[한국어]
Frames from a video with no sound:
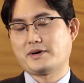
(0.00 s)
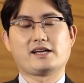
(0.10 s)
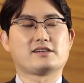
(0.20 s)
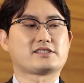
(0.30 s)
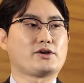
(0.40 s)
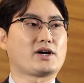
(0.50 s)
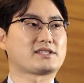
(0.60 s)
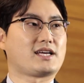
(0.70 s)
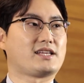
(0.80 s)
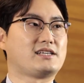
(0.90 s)
바이러스의
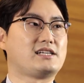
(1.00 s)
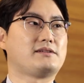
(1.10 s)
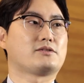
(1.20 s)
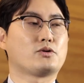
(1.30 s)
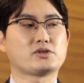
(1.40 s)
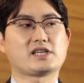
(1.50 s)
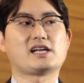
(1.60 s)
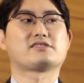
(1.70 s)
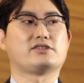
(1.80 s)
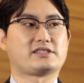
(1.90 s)
확산을
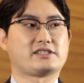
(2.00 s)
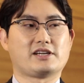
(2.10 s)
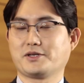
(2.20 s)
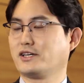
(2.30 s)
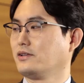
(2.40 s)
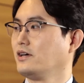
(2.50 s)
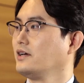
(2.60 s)
통제할 수 있으려면